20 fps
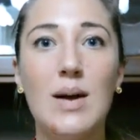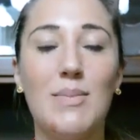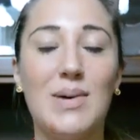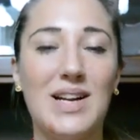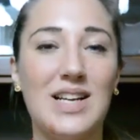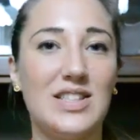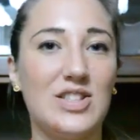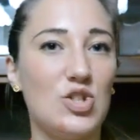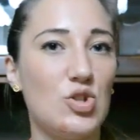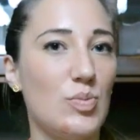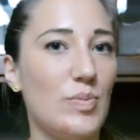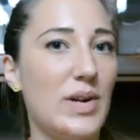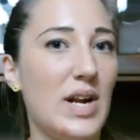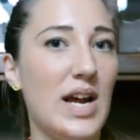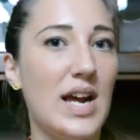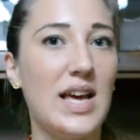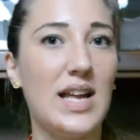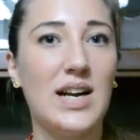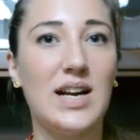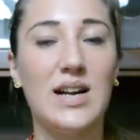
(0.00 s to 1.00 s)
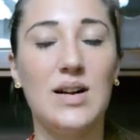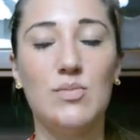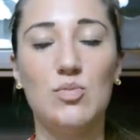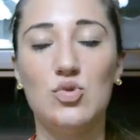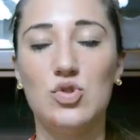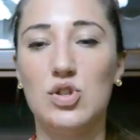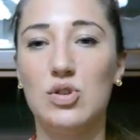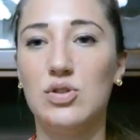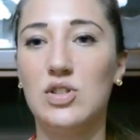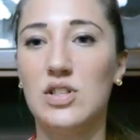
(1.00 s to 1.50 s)
Palazzo Brera, il
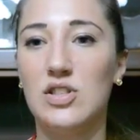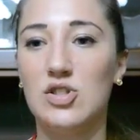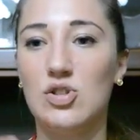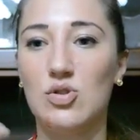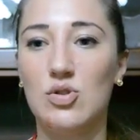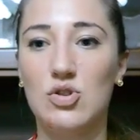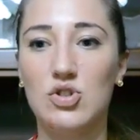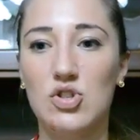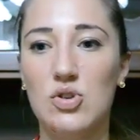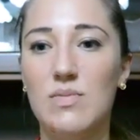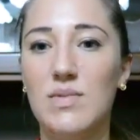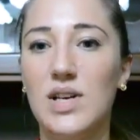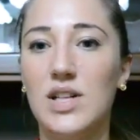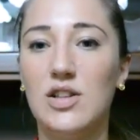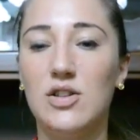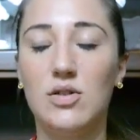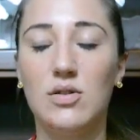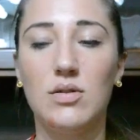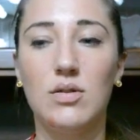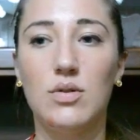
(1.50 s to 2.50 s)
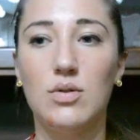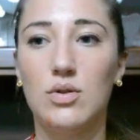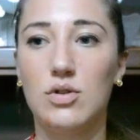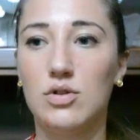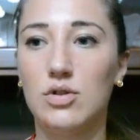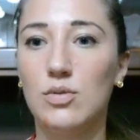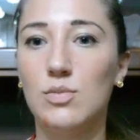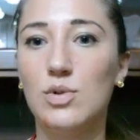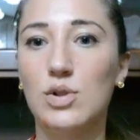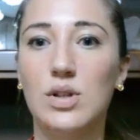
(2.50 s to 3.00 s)
Museo del Risorgimento,
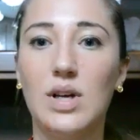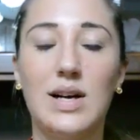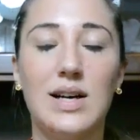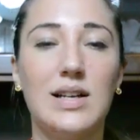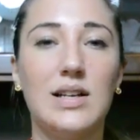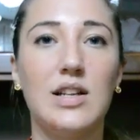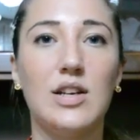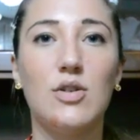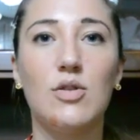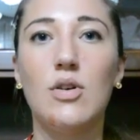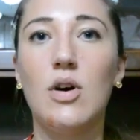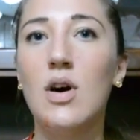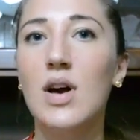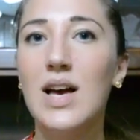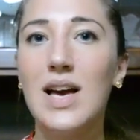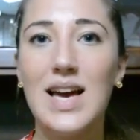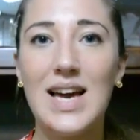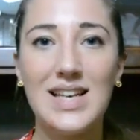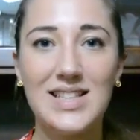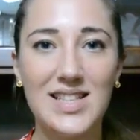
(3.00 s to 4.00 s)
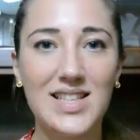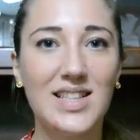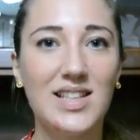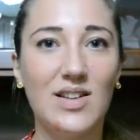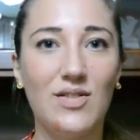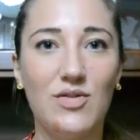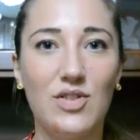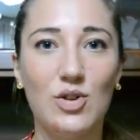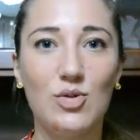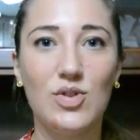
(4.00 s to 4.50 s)
l'Orto Botanico, è stata
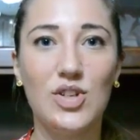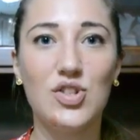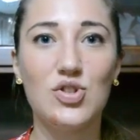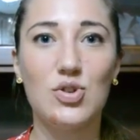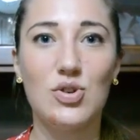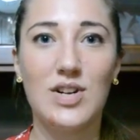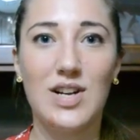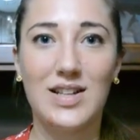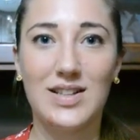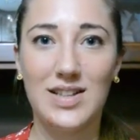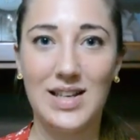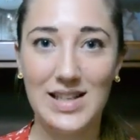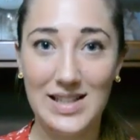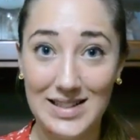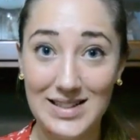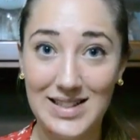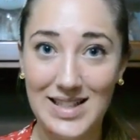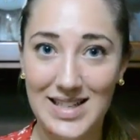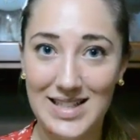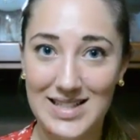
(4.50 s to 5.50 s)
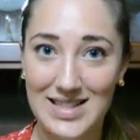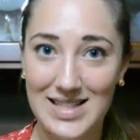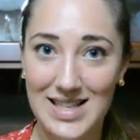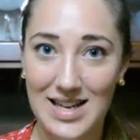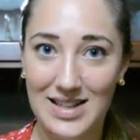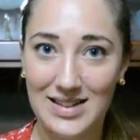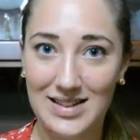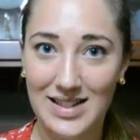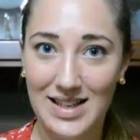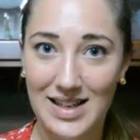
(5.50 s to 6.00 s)
davvero una giornata
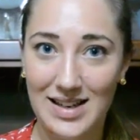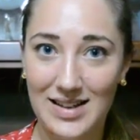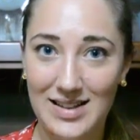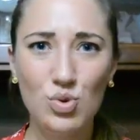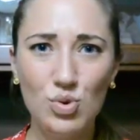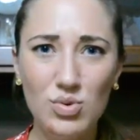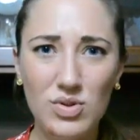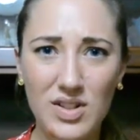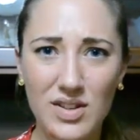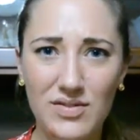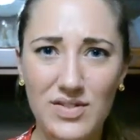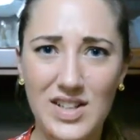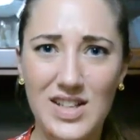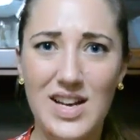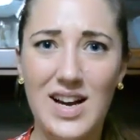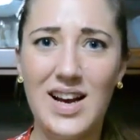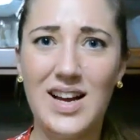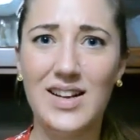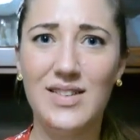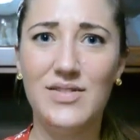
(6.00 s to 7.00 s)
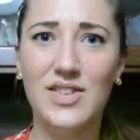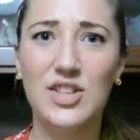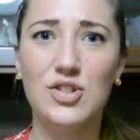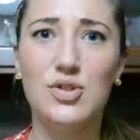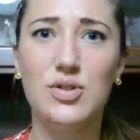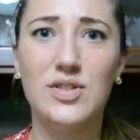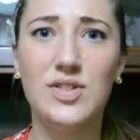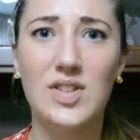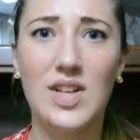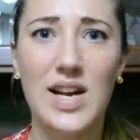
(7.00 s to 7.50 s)
interessante. Tuttavia il
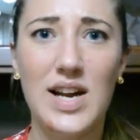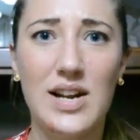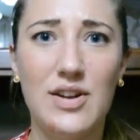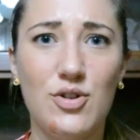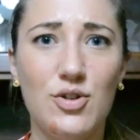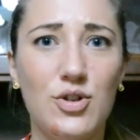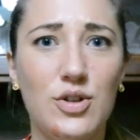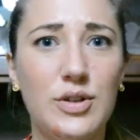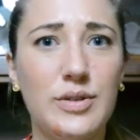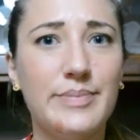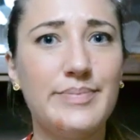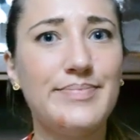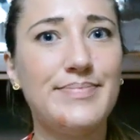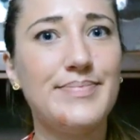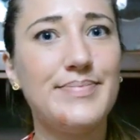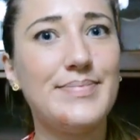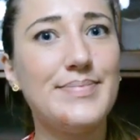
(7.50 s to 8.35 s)
viaggio in treno